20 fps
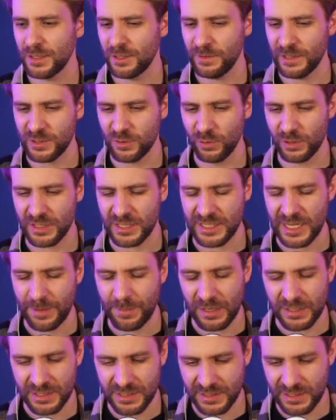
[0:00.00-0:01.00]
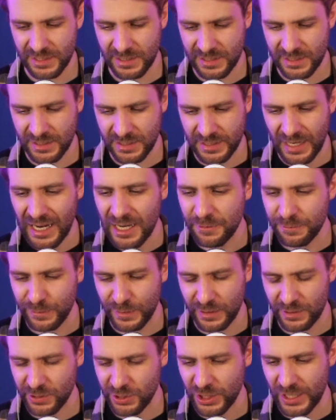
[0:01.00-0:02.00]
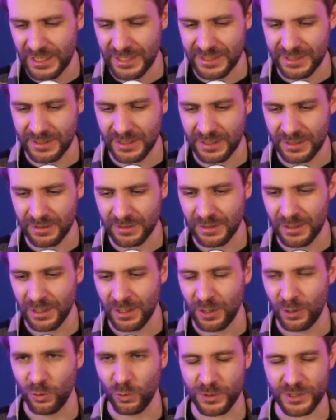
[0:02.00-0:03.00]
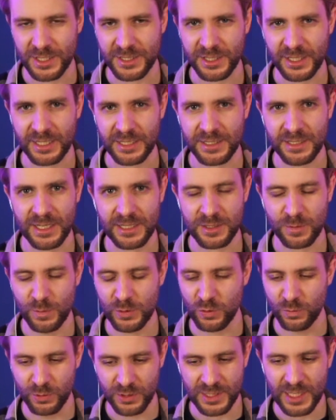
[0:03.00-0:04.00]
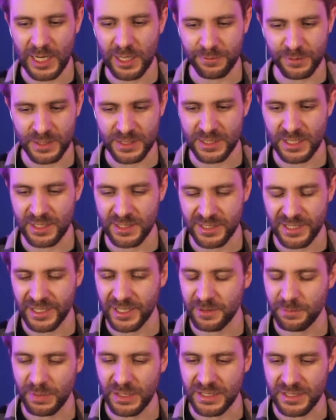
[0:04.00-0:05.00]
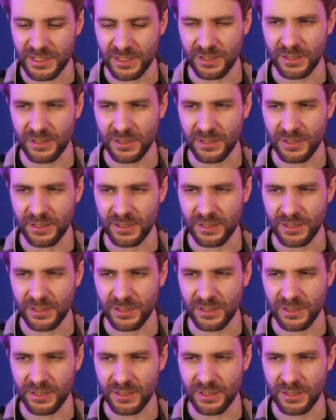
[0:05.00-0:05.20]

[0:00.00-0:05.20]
weiß nur, dass er mal dieses, dieses, dieses Alpha-Scheiße da losgetreten hat mit du musst Alpha sein, sei kein Beta.